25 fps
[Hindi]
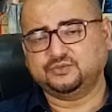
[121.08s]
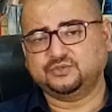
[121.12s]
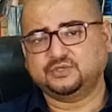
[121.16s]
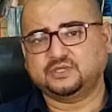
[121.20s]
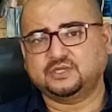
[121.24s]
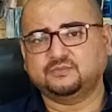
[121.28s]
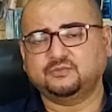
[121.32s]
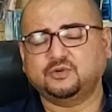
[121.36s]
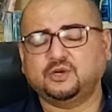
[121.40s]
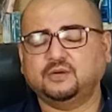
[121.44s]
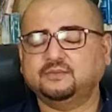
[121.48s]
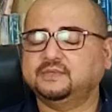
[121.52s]
जो
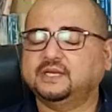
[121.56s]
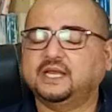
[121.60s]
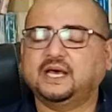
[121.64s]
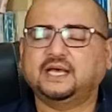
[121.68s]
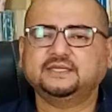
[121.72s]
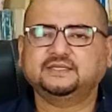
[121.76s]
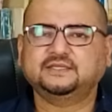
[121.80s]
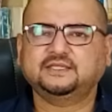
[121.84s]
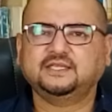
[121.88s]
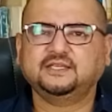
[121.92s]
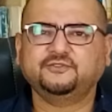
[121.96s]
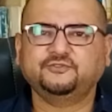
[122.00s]
उनके मामला
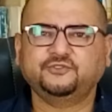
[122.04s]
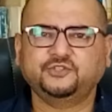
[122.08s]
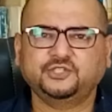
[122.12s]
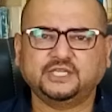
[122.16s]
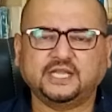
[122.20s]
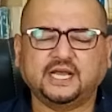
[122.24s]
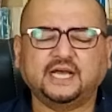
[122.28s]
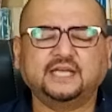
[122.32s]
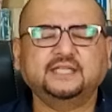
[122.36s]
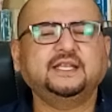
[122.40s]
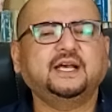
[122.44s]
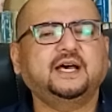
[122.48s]
थे वो
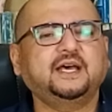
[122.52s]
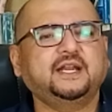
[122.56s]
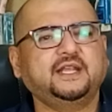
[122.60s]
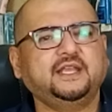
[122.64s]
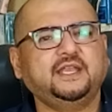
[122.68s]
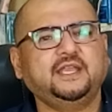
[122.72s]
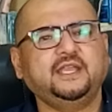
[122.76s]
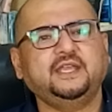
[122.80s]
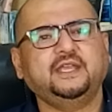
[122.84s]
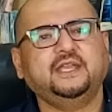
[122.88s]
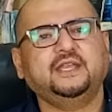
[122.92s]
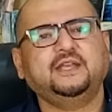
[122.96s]
याद आ
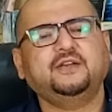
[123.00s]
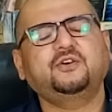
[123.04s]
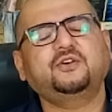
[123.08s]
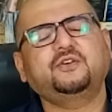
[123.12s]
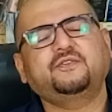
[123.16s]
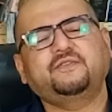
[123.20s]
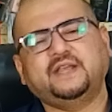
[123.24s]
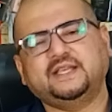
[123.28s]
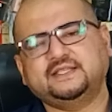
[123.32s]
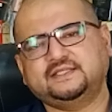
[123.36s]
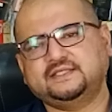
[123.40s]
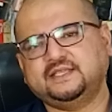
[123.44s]
रहे हैं और
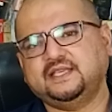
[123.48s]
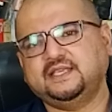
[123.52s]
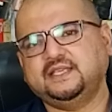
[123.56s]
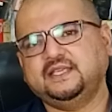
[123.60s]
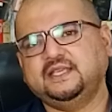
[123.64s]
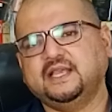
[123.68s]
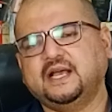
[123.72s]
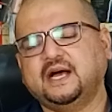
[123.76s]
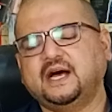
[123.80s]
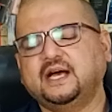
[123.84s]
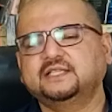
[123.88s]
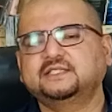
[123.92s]
वैसे
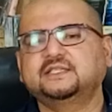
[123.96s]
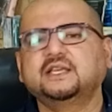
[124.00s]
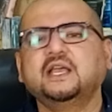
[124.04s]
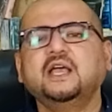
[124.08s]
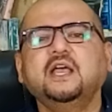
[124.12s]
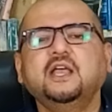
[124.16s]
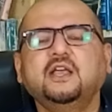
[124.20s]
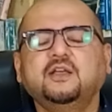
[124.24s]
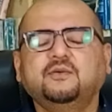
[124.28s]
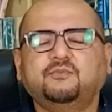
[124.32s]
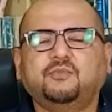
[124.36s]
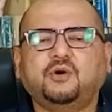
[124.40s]
ही आज
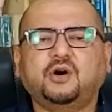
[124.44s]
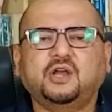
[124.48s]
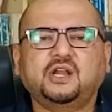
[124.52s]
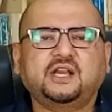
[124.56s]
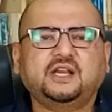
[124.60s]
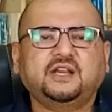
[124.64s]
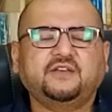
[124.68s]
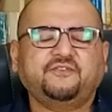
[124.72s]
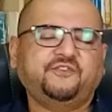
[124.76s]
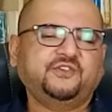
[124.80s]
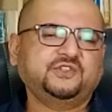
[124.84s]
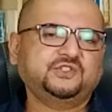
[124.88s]

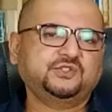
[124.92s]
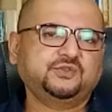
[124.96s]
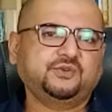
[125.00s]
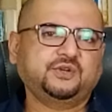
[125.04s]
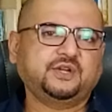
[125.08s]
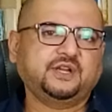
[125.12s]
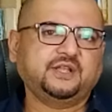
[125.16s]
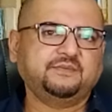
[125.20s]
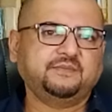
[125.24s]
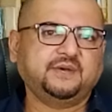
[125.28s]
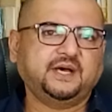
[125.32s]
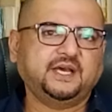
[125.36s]
मौलाना फजल
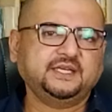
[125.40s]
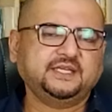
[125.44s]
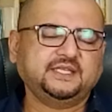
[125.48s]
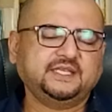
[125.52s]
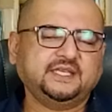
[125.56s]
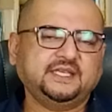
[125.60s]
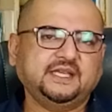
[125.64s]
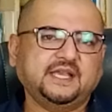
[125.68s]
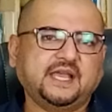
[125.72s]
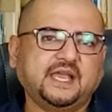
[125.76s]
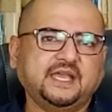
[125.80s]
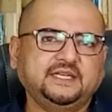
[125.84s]
रहमान
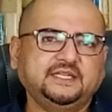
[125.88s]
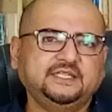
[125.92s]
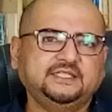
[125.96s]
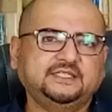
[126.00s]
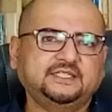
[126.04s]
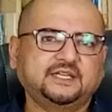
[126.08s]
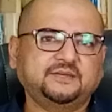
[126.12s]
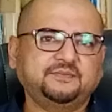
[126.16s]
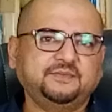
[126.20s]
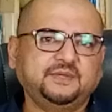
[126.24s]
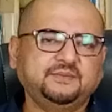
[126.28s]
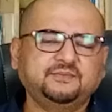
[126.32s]
की आइनी
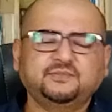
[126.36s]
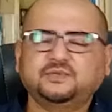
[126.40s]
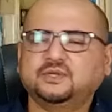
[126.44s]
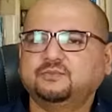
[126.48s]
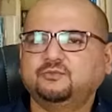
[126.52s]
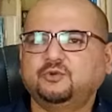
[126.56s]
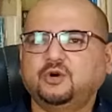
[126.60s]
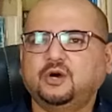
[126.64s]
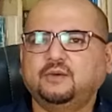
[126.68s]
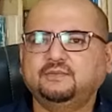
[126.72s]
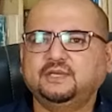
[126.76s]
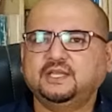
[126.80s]
तरमीम के
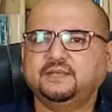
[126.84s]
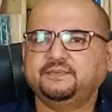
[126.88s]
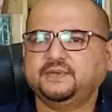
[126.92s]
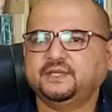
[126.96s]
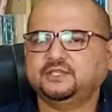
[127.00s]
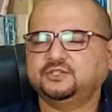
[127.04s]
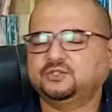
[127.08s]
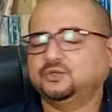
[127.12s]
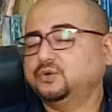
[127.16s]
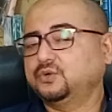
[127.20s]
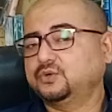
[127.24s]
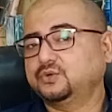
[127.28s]
मामले पर
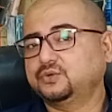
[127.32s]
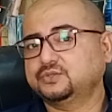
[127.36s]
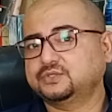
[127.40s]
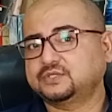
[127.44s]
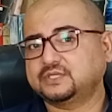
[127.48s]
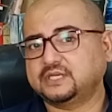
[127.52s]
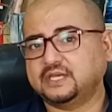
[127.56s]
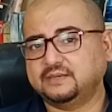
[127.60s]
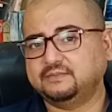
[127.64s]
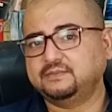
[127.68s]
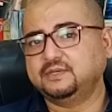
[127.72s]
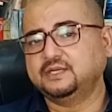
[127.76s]
दो रोज़
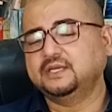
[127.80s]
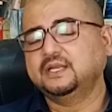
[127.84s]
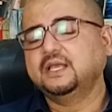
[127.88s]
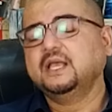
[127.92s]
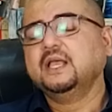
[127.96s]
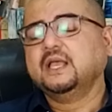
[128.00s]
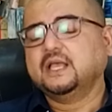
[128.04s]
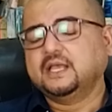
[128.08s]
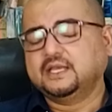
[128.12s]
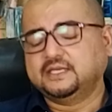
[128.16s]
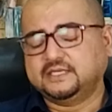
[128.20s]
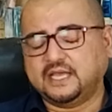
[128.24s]
कबल
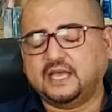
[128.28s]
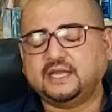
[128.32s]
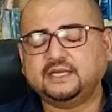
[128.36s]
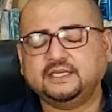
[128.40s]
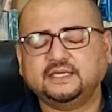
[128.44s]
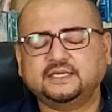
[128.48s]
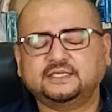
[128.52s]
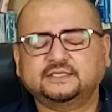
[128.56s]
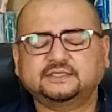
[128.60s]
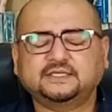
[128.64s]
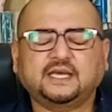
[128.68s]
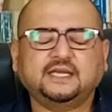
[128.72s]
यानी
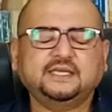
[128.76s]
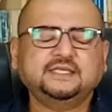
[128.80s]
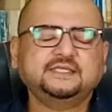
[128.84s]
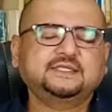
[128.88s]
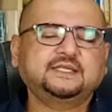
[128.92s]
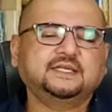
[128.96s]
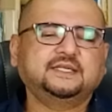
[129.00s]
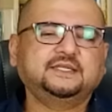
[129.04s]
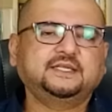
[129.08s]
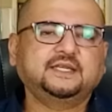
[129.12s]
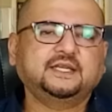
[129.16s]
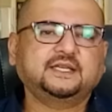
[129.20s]
अड़तालीस
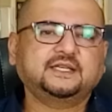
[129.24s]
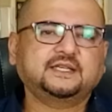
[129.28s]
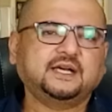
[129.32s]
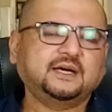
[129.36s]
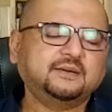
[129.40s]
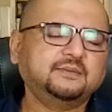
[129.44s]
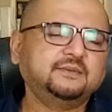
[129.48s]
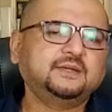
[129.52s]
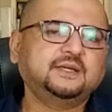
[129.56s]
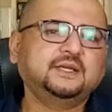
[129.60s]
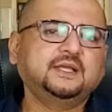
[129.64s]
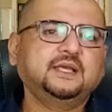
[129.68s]
घंटे
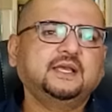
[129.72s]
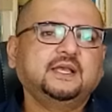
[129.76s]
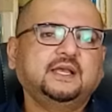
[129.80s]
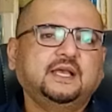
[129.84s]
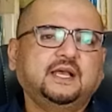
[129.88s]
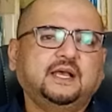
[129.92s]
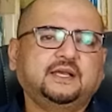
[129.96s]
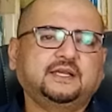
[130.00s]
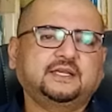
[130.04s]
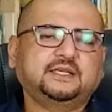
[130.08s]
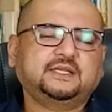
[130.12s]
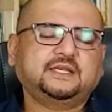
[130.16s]
कबल
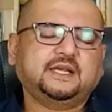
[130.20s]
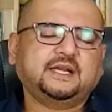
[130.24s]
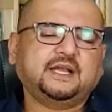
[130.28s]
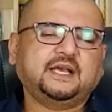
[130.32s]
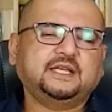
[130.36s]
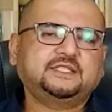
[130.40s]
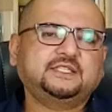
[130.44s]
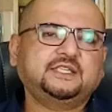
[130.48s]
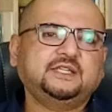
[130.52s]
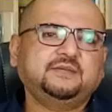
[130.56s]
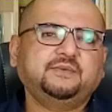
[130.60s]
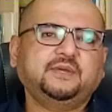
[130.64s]

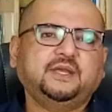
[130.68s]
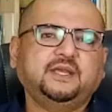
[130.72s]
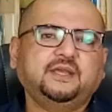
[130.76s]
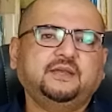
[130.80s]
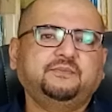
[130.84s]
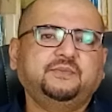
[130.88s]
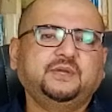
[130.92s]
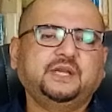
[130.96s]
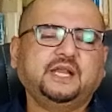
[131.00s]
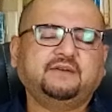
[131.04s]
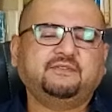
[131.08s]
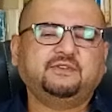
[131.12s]
कराची
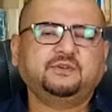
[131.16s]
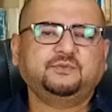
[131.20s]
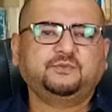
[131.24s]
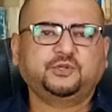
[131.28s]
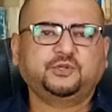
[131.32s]
में बिलावल